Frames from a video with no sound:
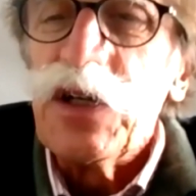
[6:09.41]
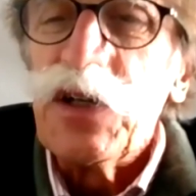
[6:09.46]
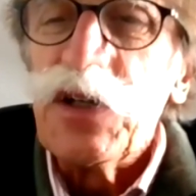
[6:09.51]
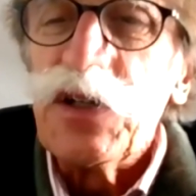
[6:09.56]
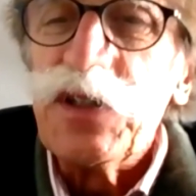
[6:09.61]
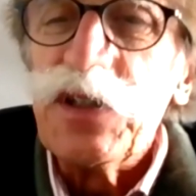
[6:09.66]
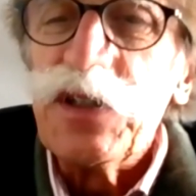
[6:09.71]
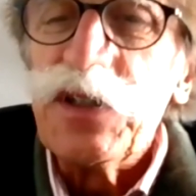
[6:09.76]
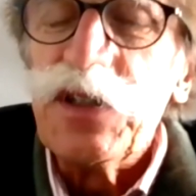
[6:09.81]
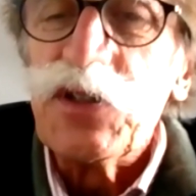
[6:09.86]

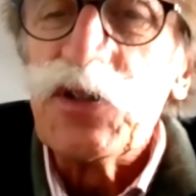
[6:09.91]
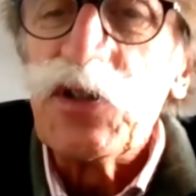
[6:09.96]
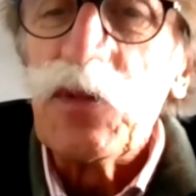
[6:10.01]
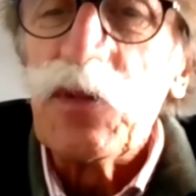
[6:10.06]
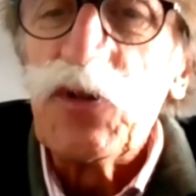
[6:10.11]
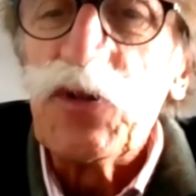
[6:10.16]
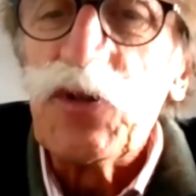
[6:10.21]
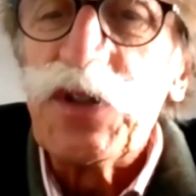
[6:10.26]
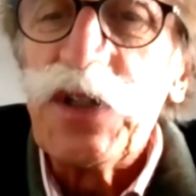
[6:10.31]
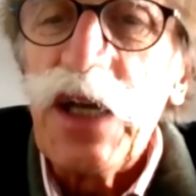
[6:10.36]
des, des,
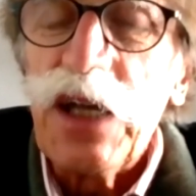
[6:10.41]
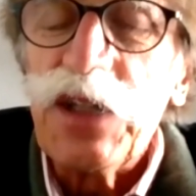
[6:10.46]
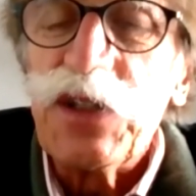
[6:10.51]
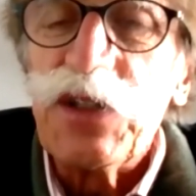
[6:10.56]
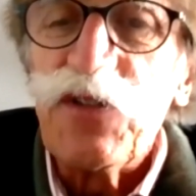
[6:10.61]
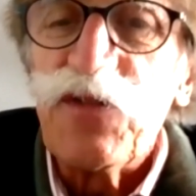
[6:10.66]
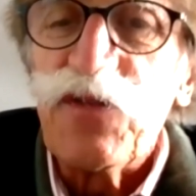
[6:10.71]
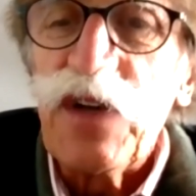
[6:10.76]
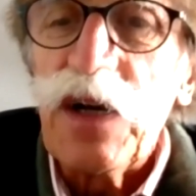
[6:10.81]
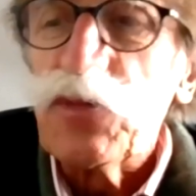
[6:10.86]
hommes de théâtre,
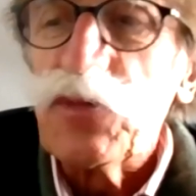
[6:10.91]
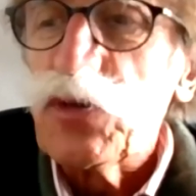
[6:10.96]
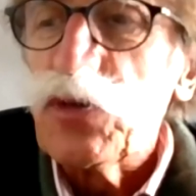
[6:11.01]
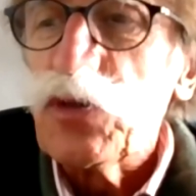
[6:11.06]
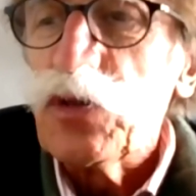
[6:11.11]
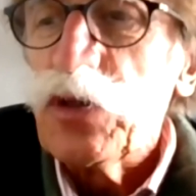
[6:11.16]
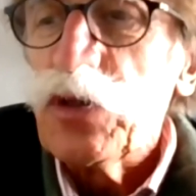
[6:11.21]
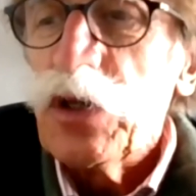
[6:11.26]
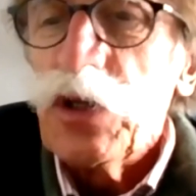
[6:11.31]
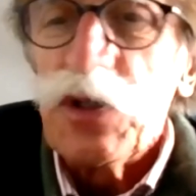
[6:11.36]
des femmes
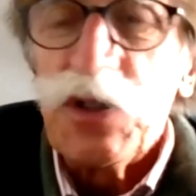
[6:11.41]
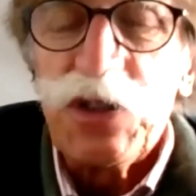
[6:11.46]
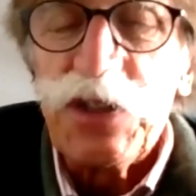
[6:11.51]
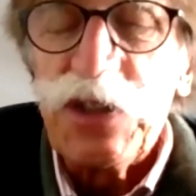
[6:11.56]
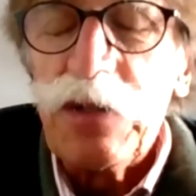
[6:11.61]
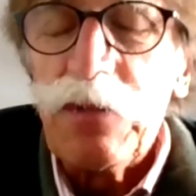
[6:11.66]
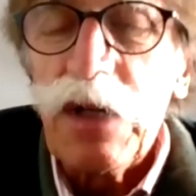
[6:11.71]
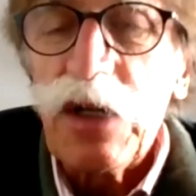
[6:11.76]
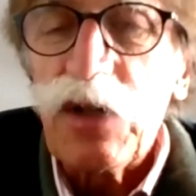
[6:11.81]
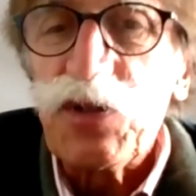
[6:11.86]
de
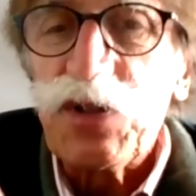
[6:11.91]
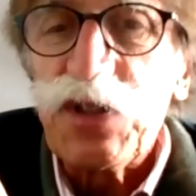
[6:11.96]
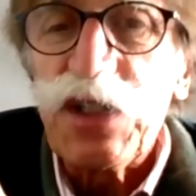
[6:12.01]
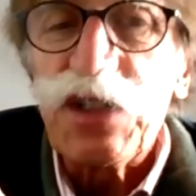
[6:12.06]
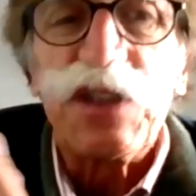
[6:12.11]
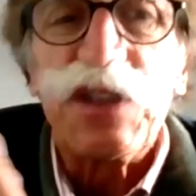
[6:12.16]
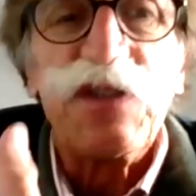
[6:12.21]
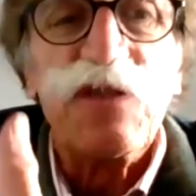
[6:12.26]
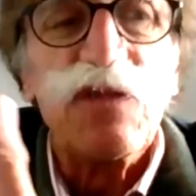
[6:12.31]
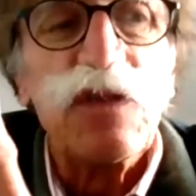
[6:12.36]
cinéma, que
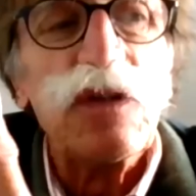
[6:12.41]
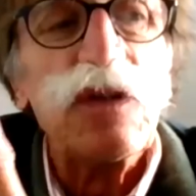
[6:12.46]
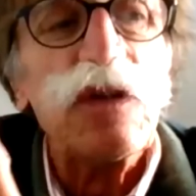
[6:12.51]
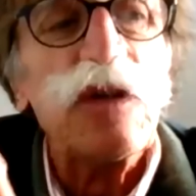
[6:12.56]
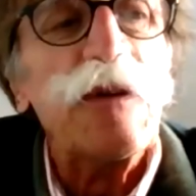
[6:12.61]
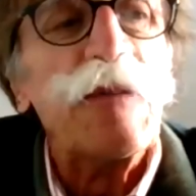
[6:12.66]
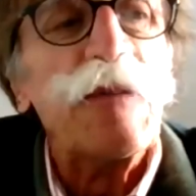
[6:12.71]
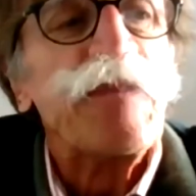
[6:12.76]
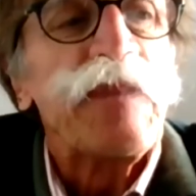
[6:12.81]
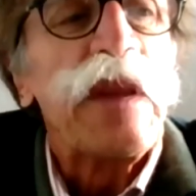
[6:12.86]
sais-je, qui vont
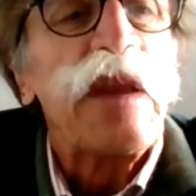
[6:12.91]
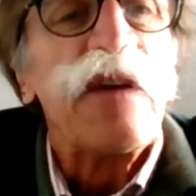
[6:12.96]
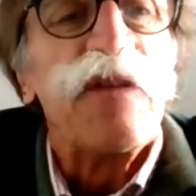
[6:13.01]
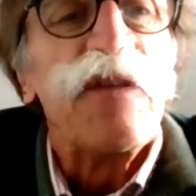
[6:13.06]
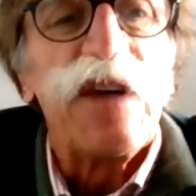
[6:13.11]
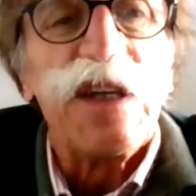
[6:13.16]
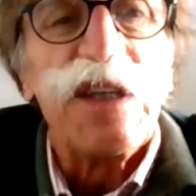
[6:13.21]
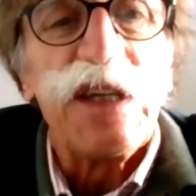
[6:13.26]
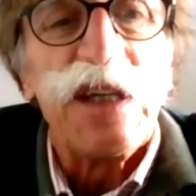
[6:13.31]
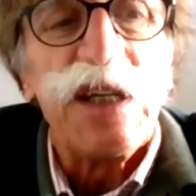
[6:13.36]

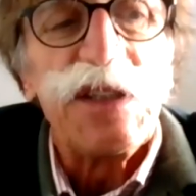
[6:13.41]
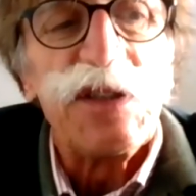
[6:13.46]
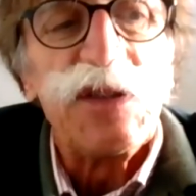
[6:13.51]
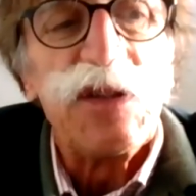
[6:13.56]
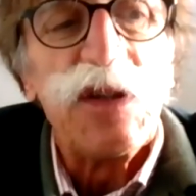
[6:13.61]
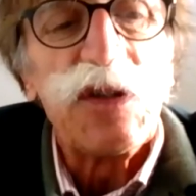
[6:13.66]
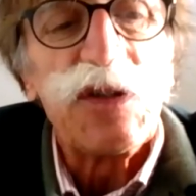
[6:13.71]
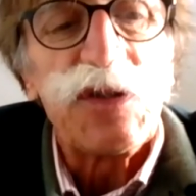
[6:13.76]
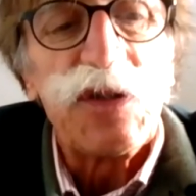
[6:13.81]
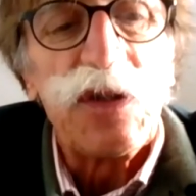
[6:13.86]
faire des
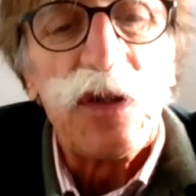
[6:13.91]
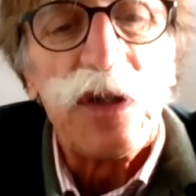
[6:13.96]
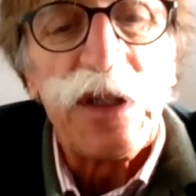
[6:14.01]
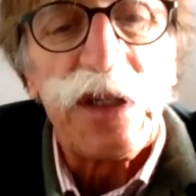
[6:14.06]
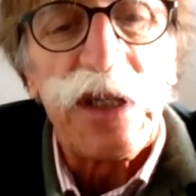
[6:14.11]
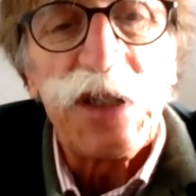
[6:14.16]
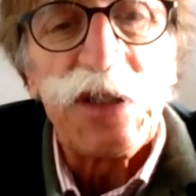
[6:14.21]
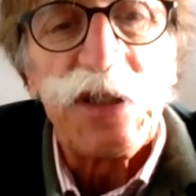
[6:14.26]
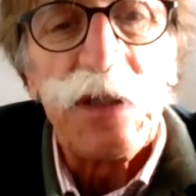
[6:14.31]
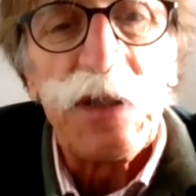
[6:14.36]
résidences dans les
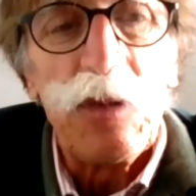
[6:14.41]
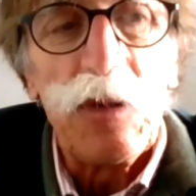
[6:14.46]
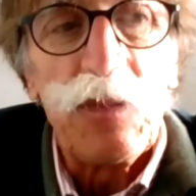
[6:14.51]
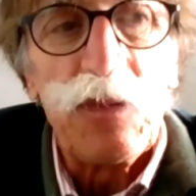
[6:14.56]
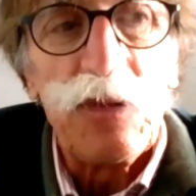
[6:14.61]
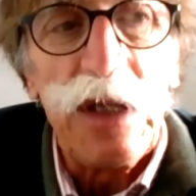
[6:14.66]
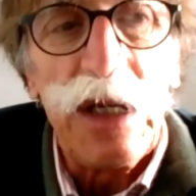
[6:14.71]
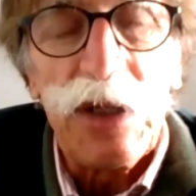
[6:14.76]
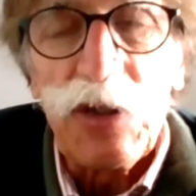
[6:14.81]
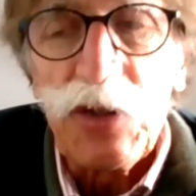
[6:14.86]
quartiers
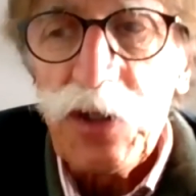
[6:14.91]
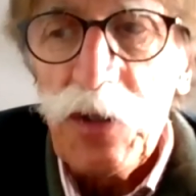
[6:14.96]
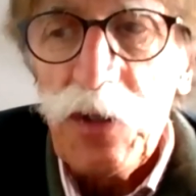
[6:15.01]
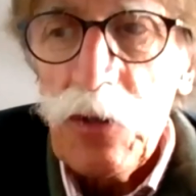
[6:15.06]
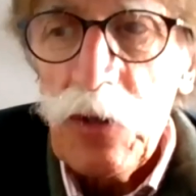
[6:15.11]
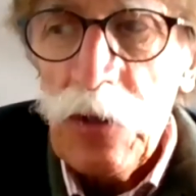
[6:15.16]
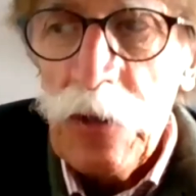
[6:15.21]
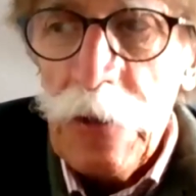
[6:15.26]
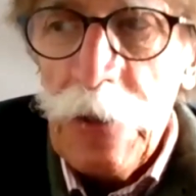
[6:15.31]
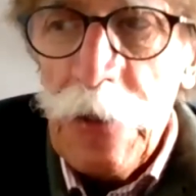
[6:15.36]
populaires
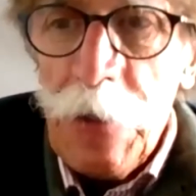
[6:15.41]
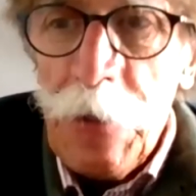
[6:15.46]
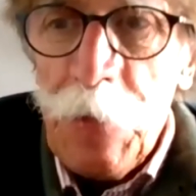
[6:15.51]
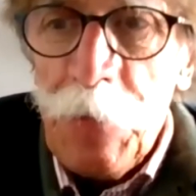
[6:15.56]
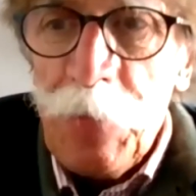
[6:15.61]
notamment,